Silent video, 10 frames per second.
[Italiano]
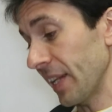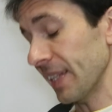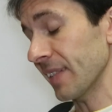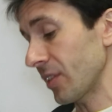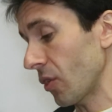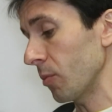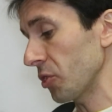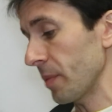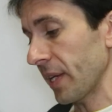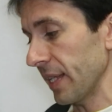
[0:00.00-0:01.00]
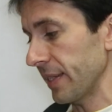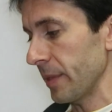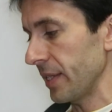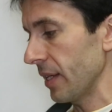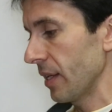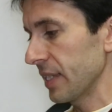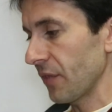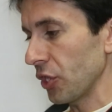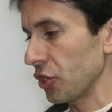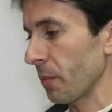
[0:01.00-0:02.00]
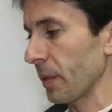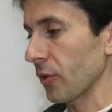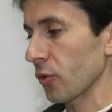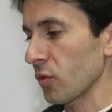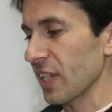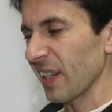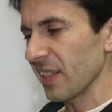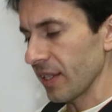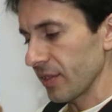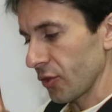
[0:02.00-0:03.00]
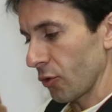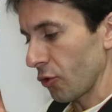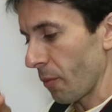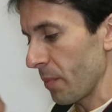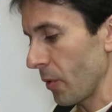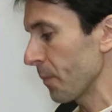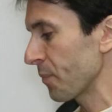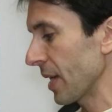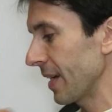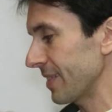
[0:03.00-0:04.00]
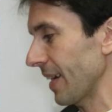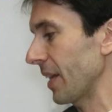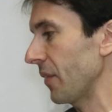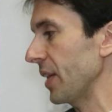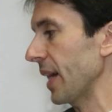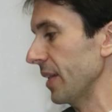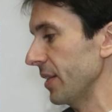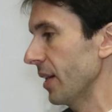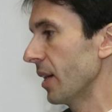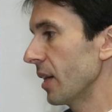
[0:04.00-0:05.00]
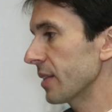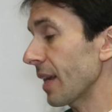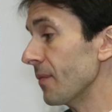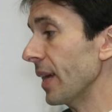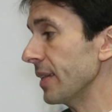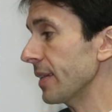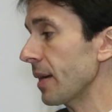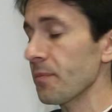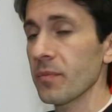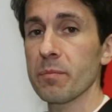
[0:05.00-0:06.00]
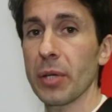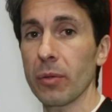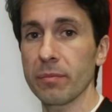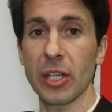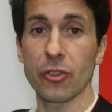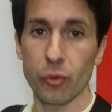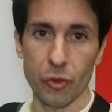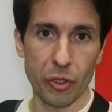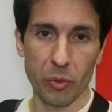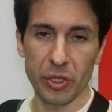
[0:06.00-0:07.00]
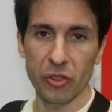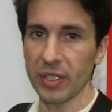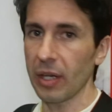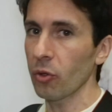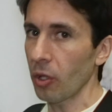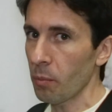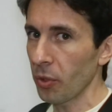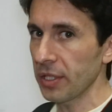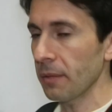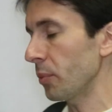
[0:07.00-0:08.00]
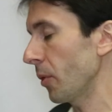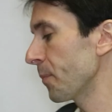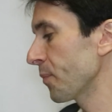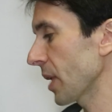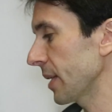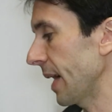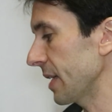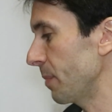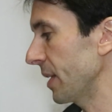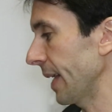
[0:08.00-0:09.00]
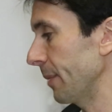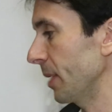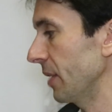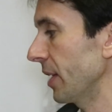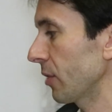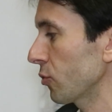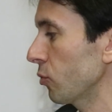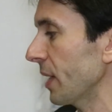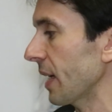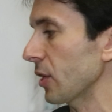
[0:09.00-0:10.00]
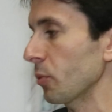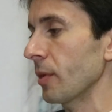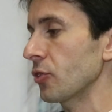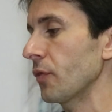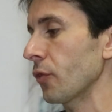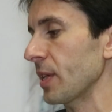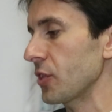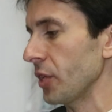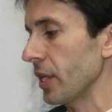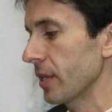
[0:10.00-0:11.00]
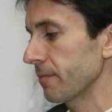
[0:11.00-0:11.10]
avere dei tasti comodi perché altrimenti si finisce per non usarli se sono troppo sacrificati. Sarà in vendita però da giugno, quindi ci sarà ancora un po' di tempo da aspettare prima di vederlo sul mercato. Per maggiori informazioni